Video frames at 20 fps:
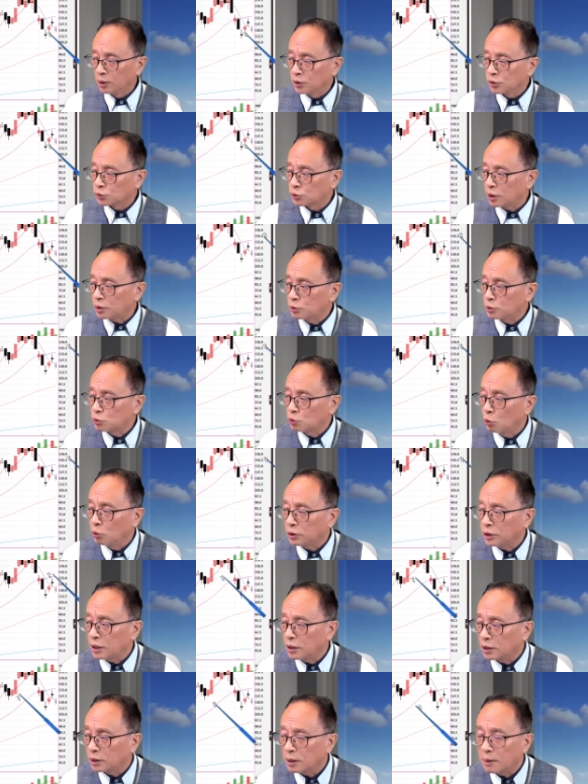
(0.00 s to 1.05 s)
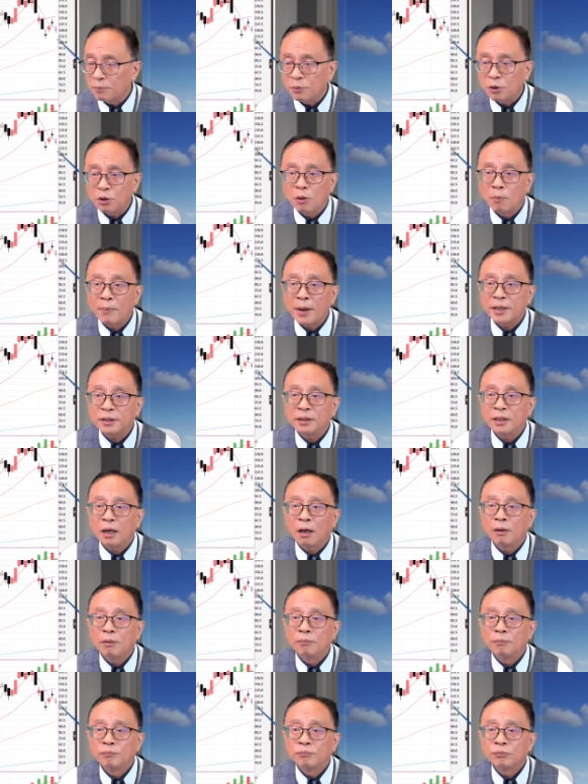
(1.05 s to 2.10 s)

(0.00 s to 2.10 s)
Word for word: 所以昨天可能没有卖掉，